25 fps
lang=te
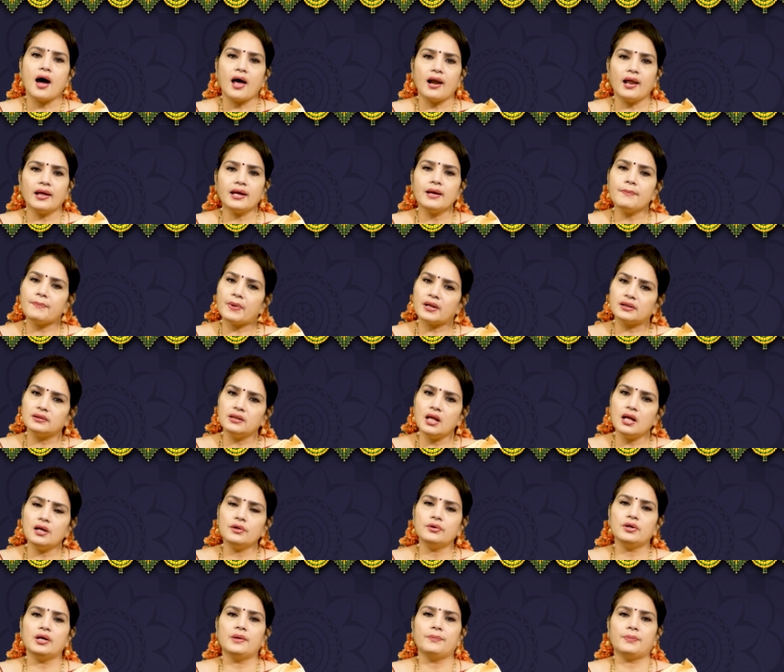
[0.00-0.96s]
అలాగే
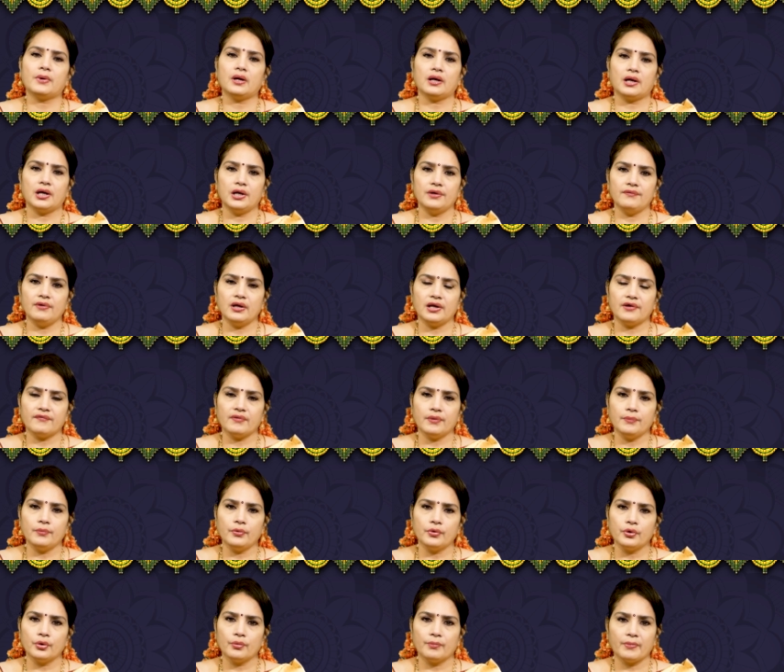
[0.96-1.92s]
పద్నాలుగు ఏప్రిల్ రెండు వేల ఇరవై
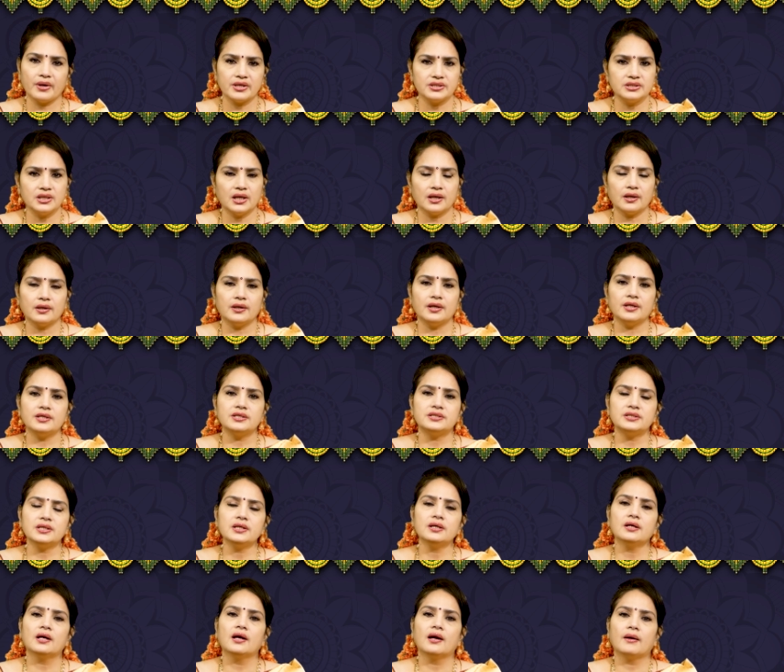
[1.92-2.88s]
మూడు మధ్యాహ్నం
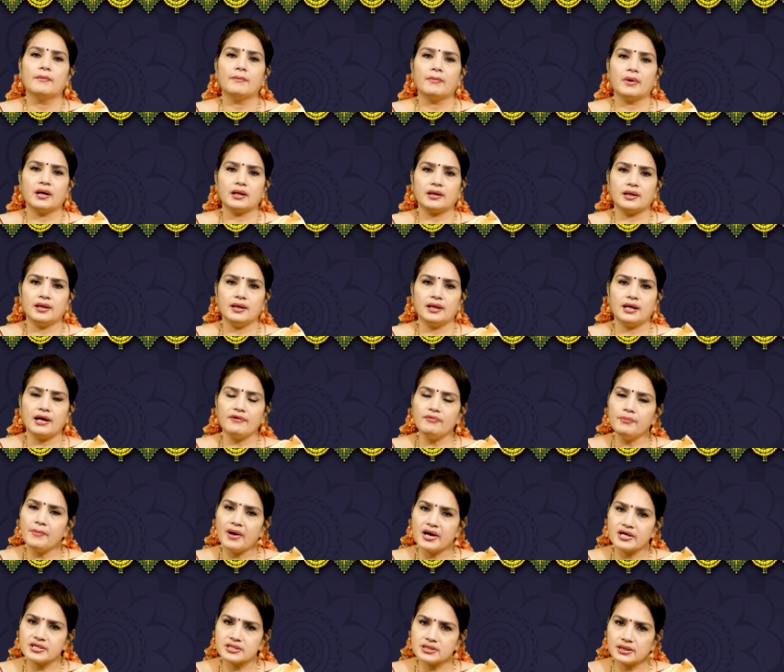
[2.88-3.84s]
నుంచి మనకి రవి
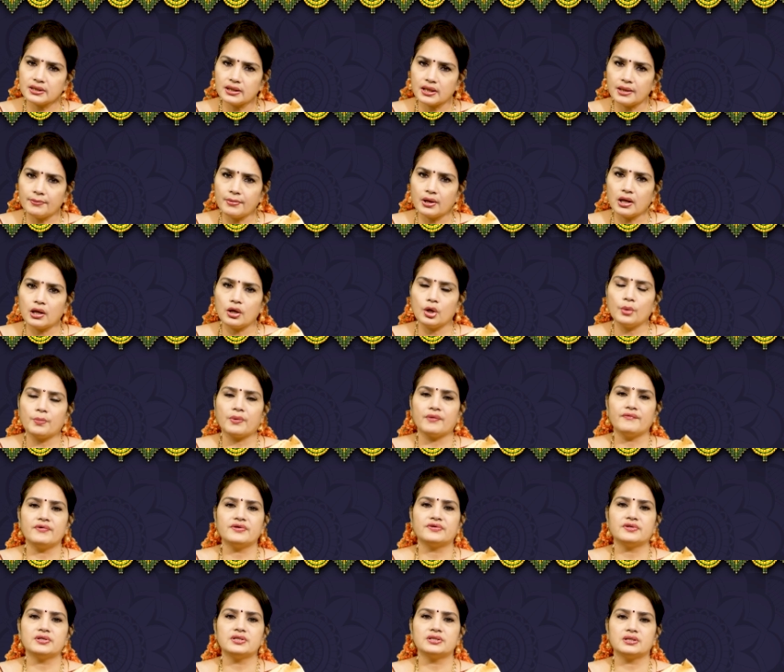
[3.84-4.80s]
మేష సంక్రమణంలో
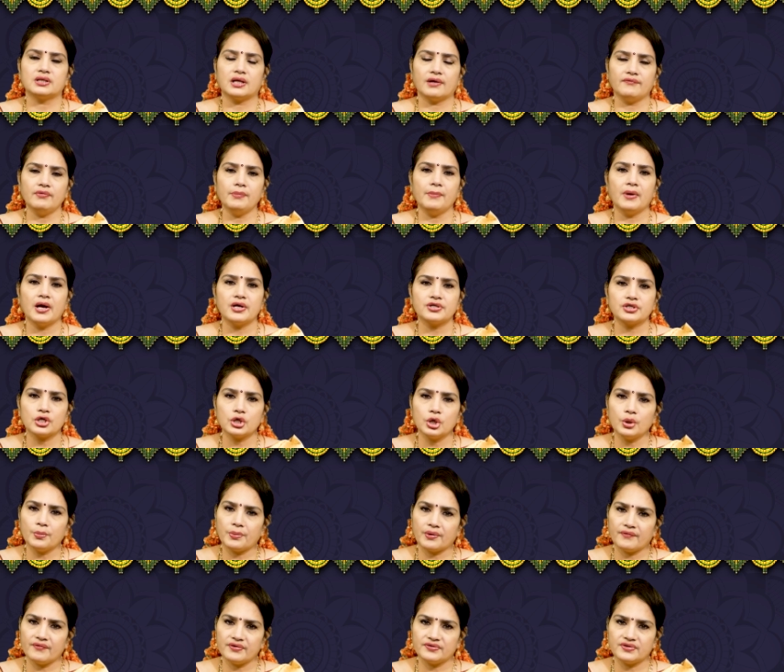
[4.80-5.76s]
ప్రవేశించి రవి
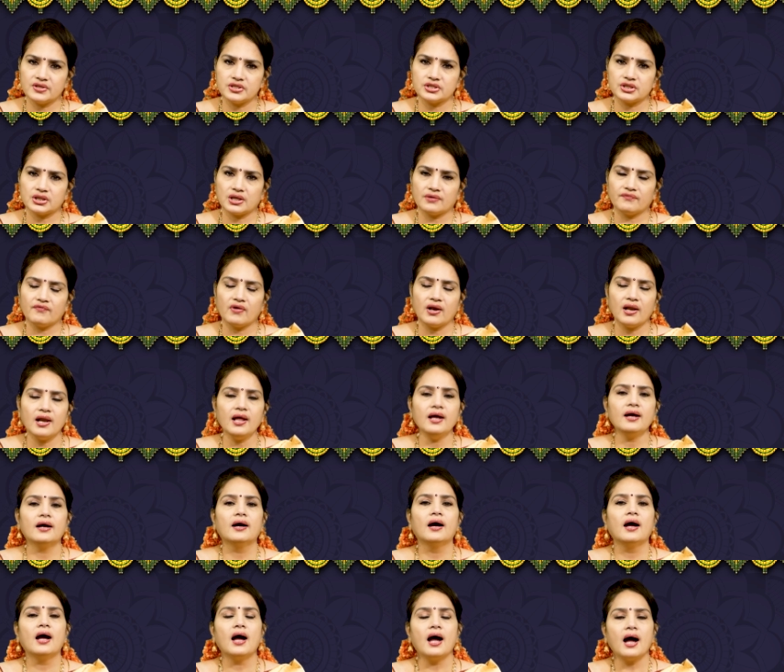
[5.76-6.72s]
మేషంలో ప్రవేశించడం వల్ల
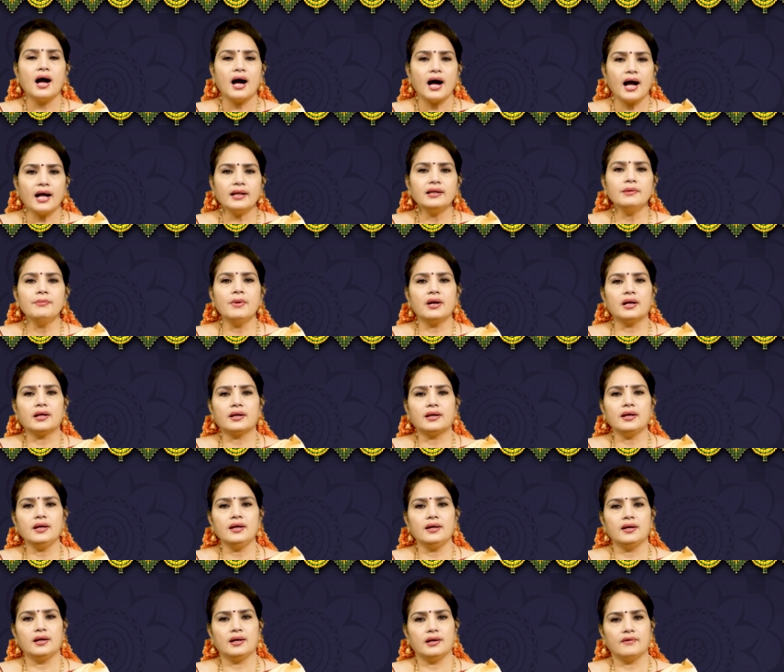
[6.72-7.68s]
అది
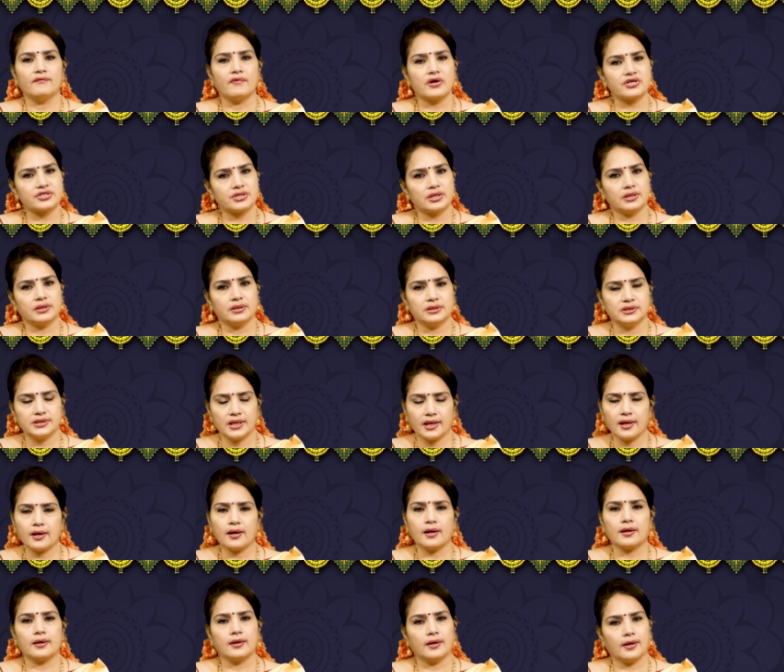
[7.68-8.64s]
మనకి వర్ష
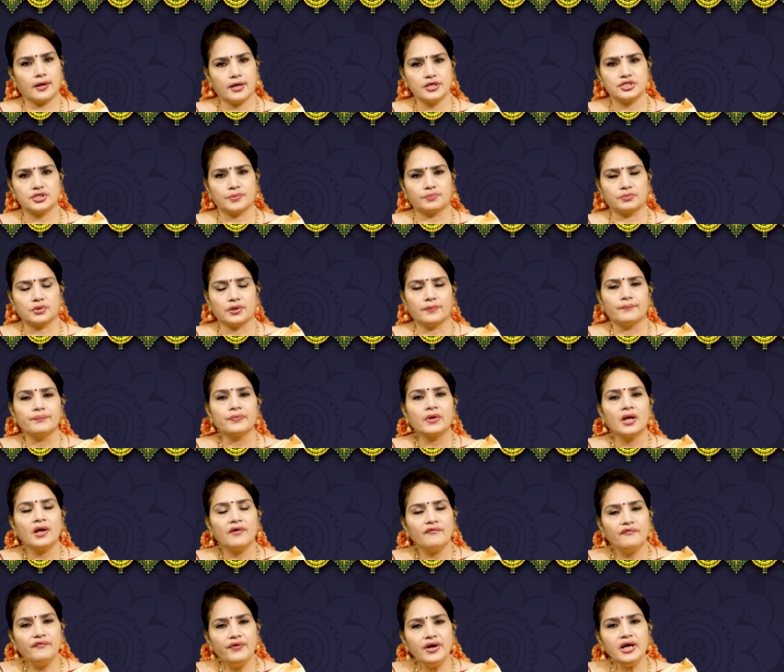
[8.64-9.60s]
లగ్నంగా చెప్తాం
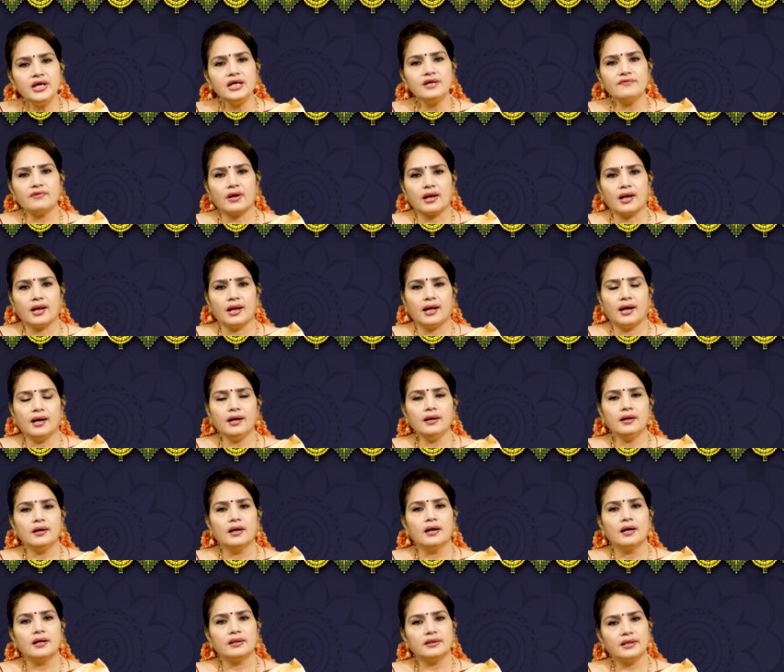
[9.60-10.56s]
వీటి వల్ల
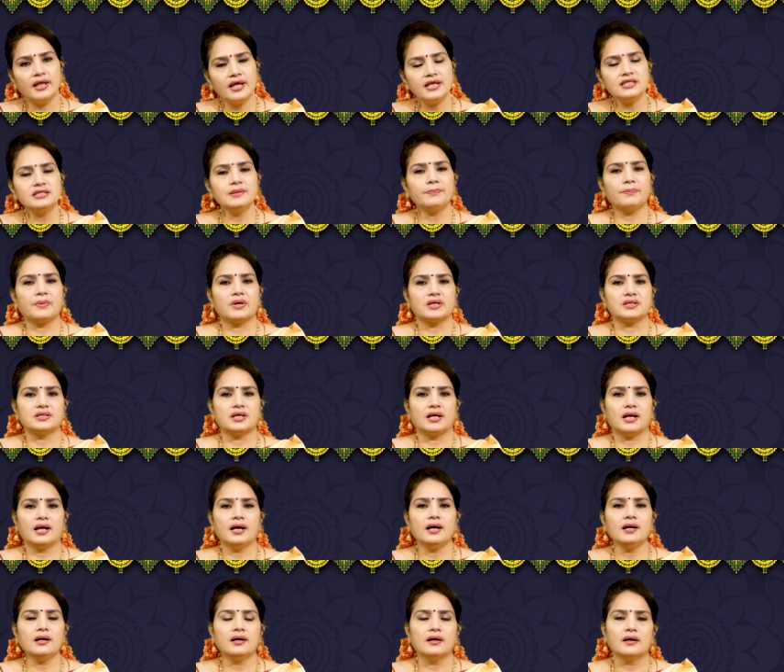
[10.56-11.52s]
దేశ ప్రజల
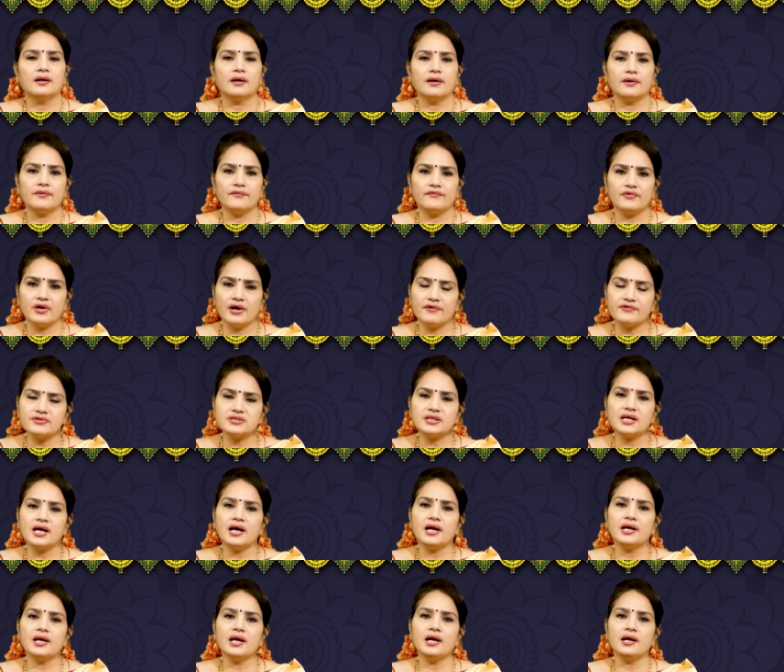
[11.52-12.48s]

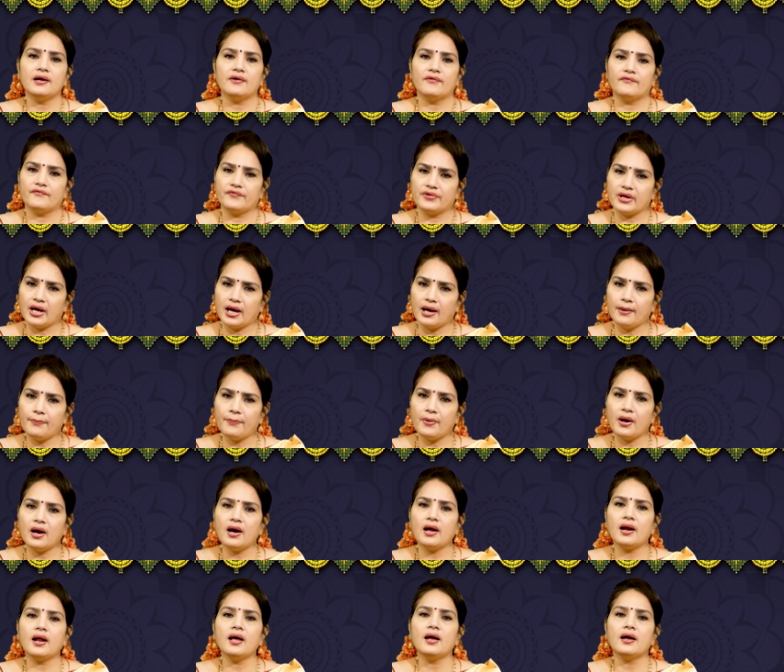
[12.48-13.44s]
వ్యవసాయ
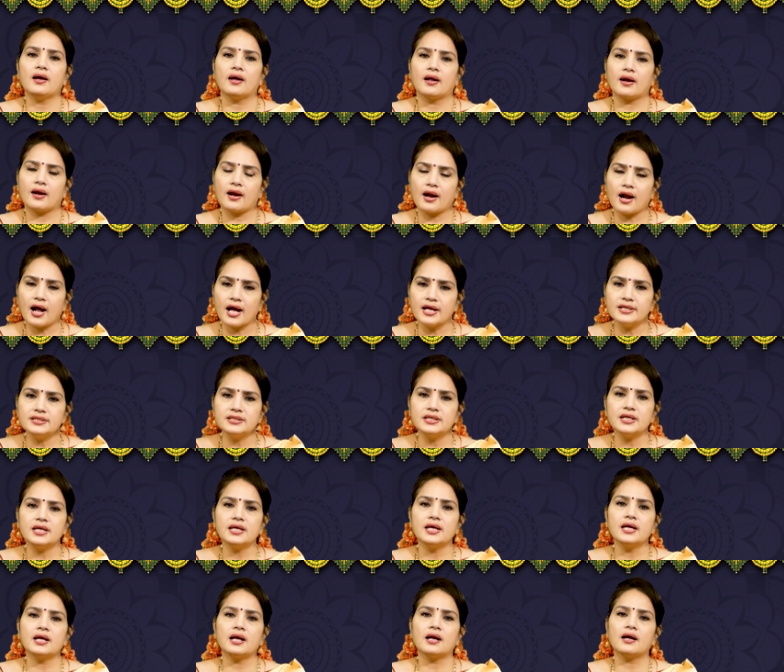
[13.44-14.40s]
వ్యాపార
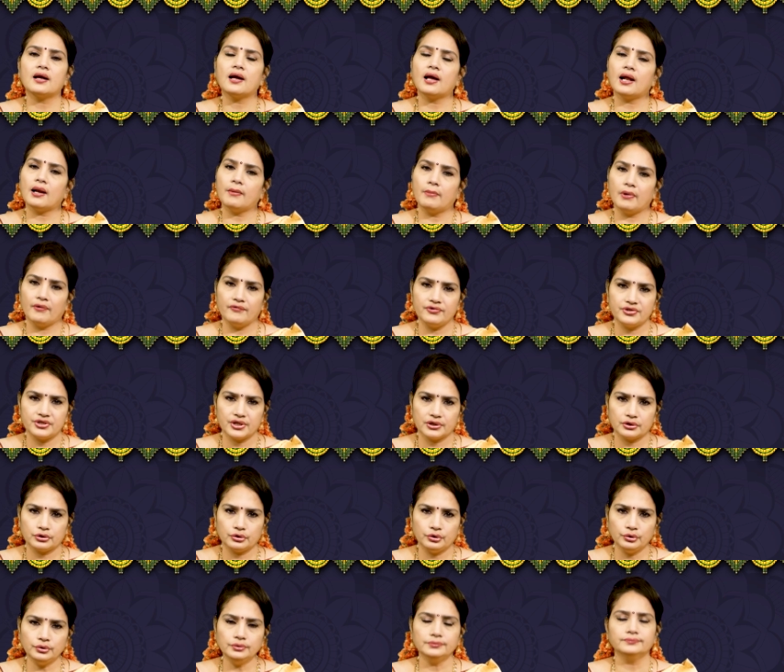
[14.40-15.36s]
రాజకీయ రంగాల
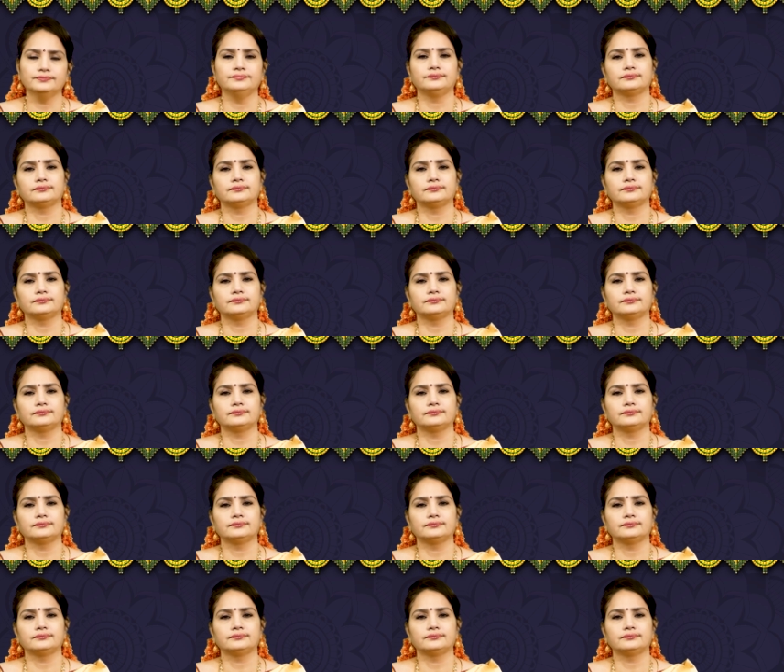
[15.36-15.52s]
భవిష్యత్తు